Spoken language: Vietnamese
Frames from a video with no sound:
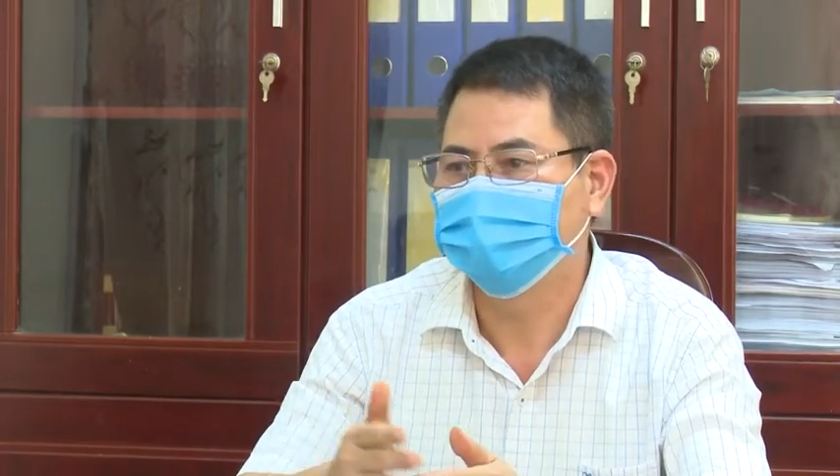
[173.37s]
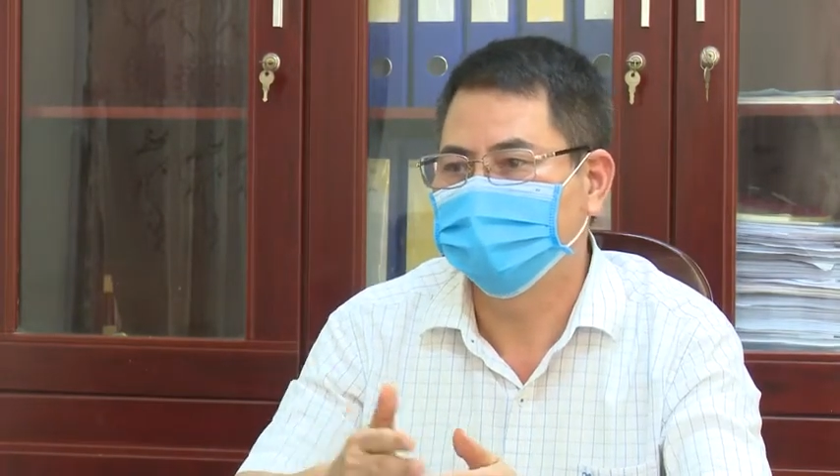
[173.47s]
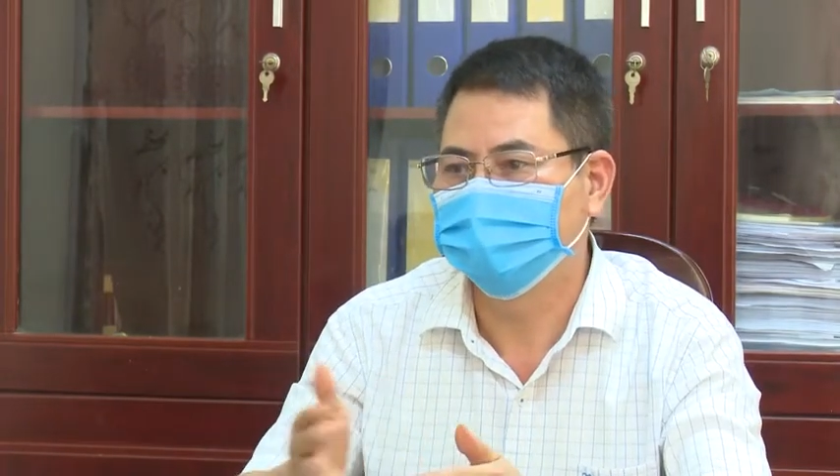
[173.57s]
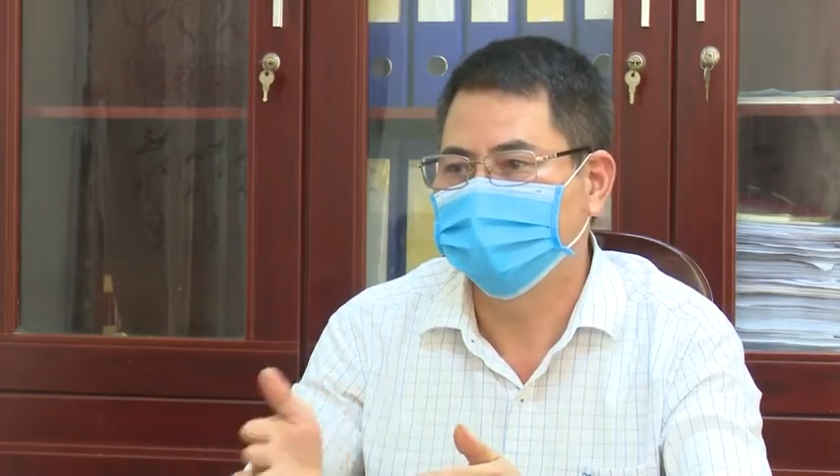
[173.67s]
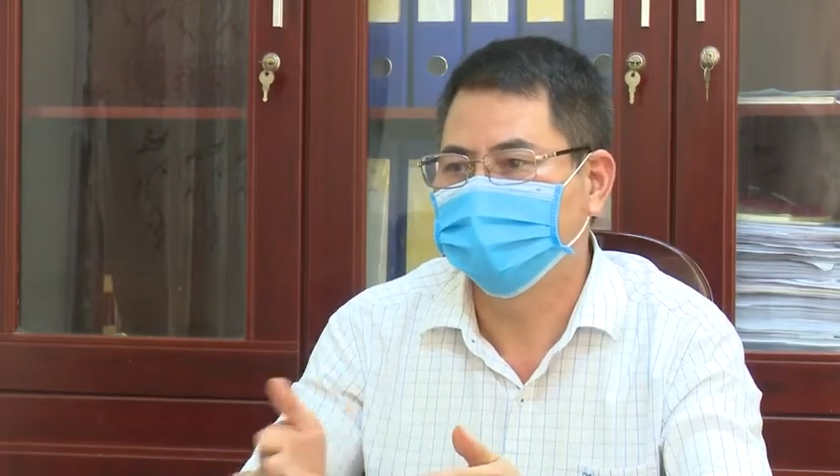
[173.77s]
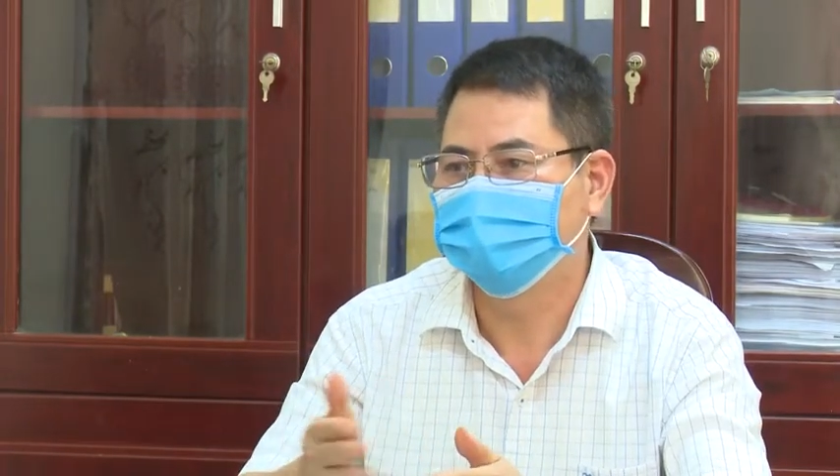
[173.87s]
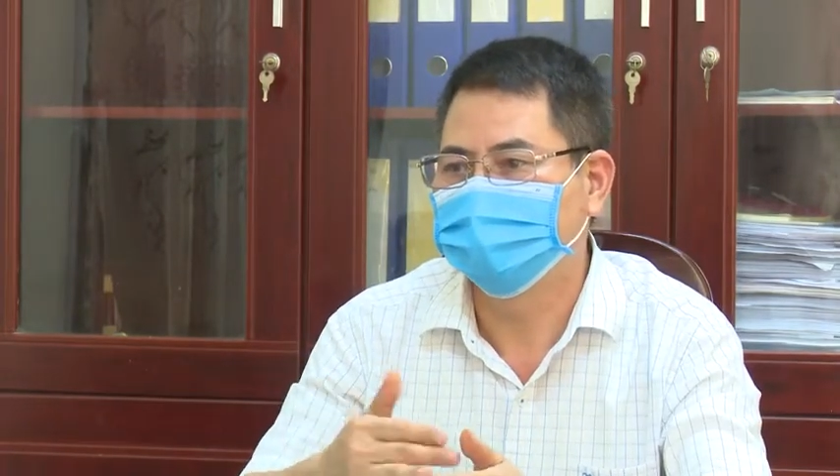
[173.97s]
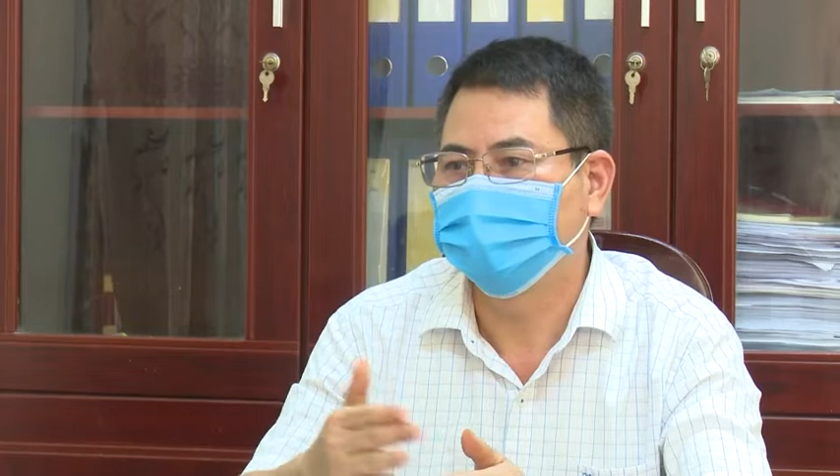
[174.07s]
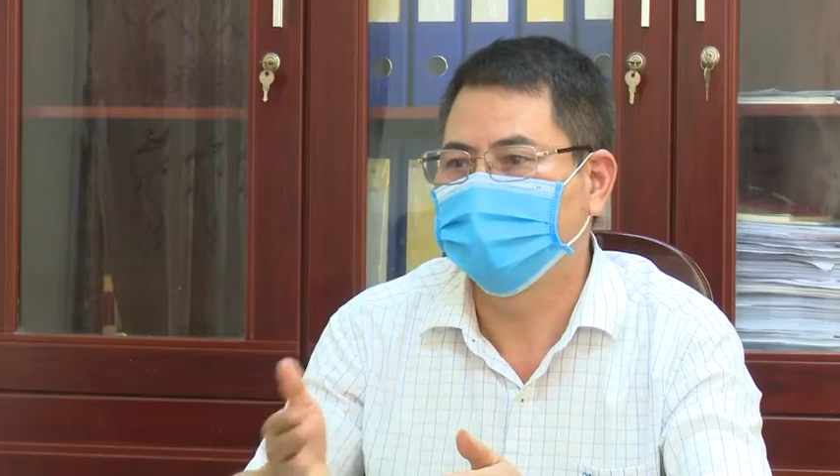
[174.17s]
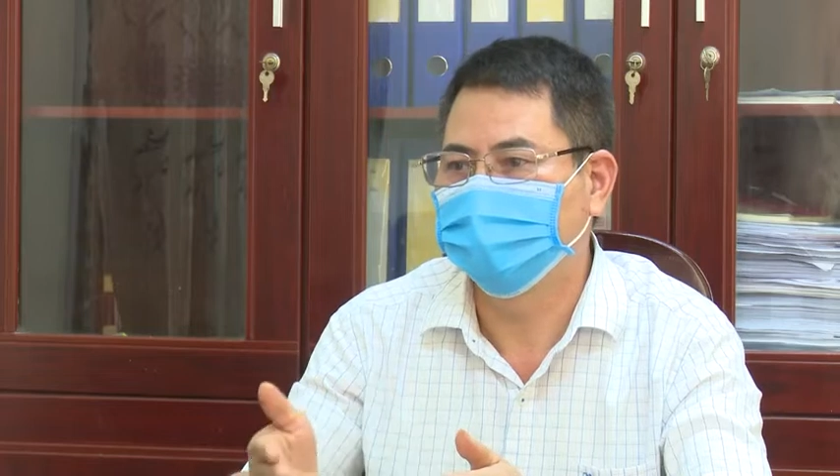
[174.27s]
trợ
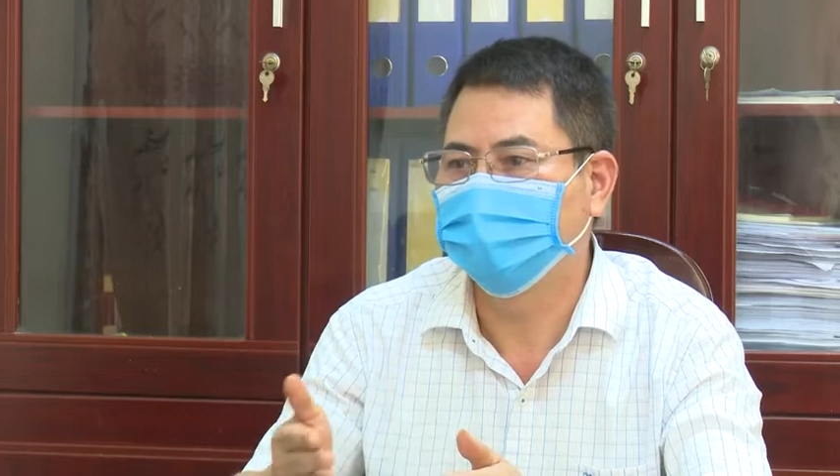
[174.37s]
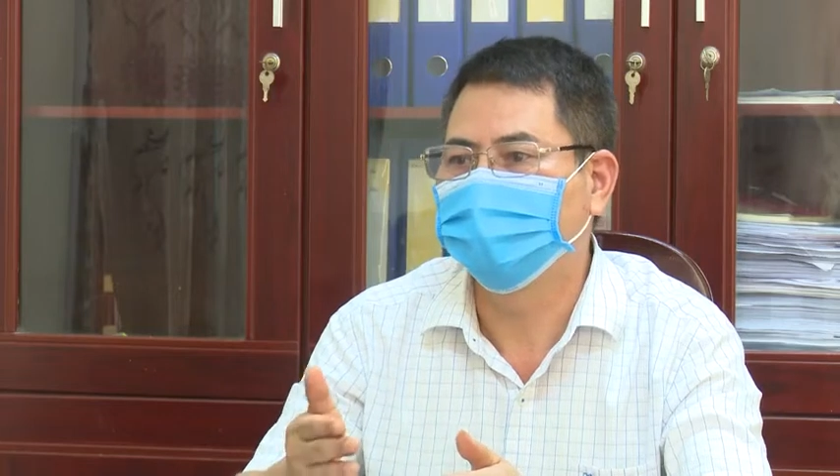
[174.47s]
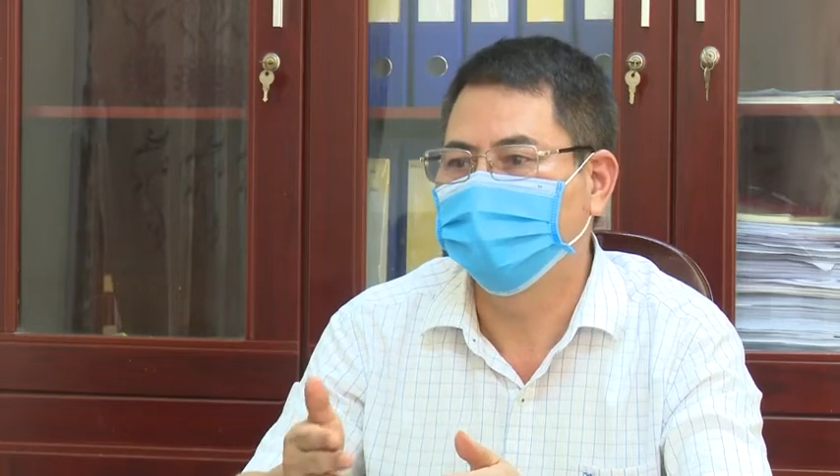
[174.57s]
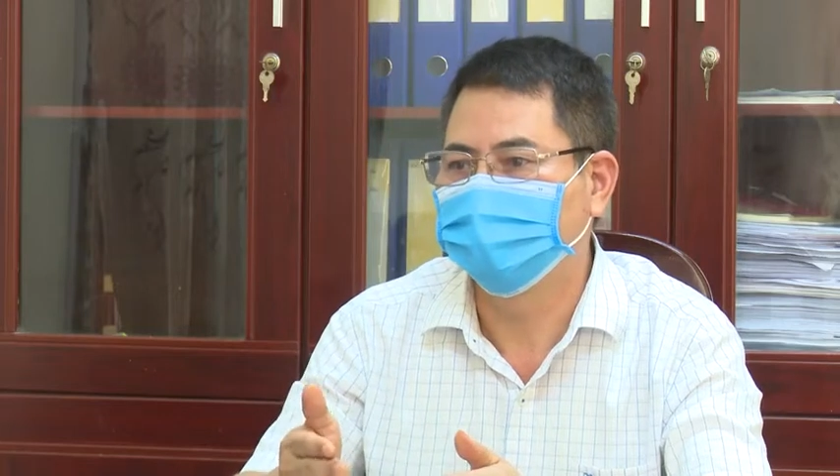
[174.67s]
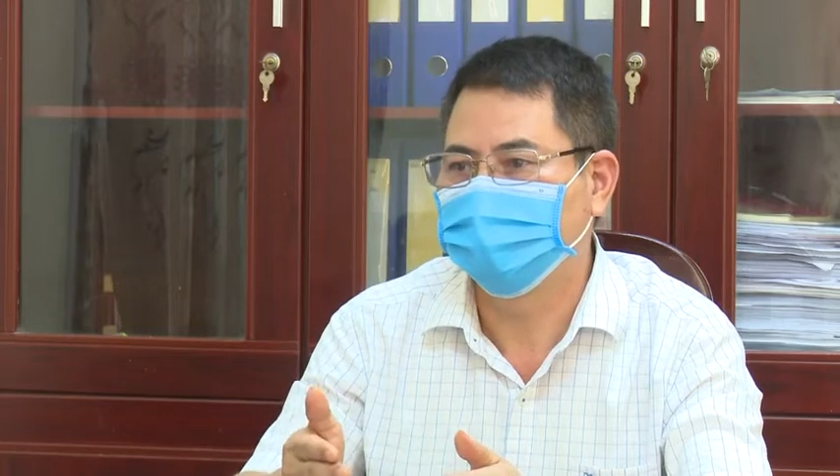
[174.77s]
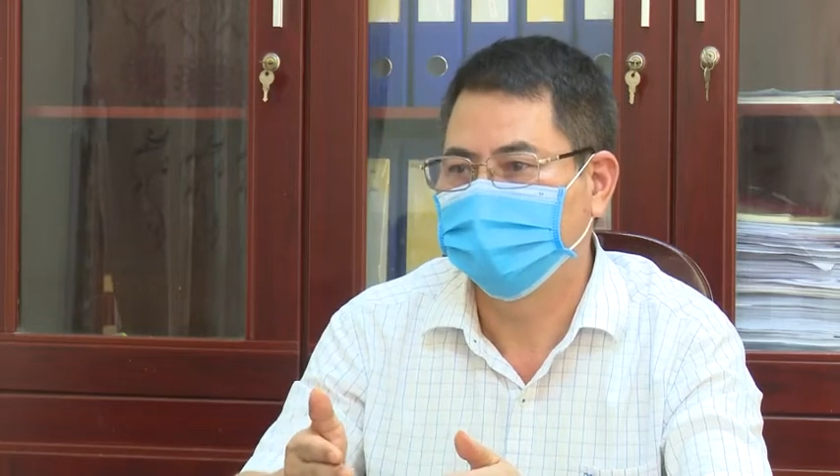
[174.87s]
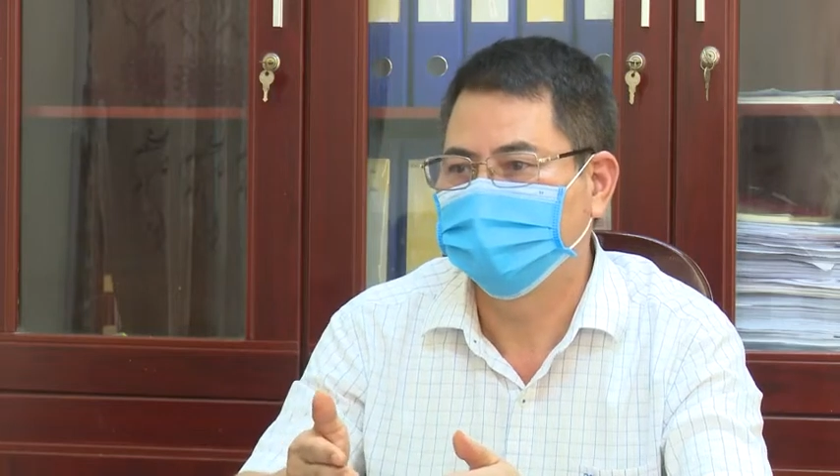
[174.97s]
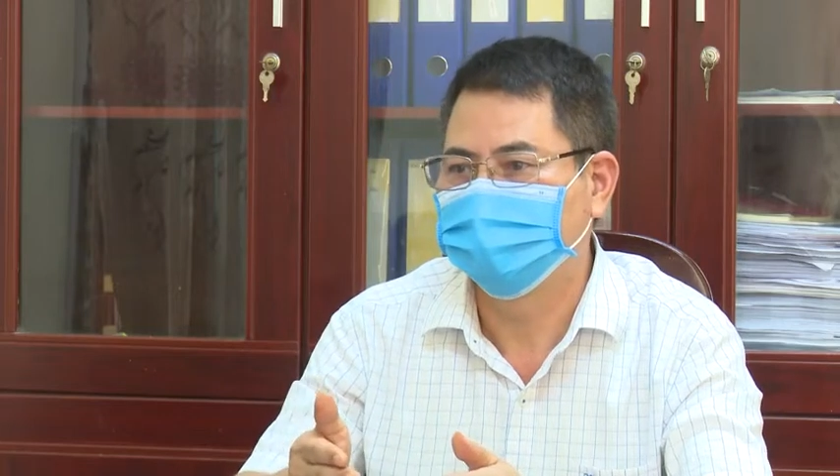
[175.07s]
theo quy định của pháp luật.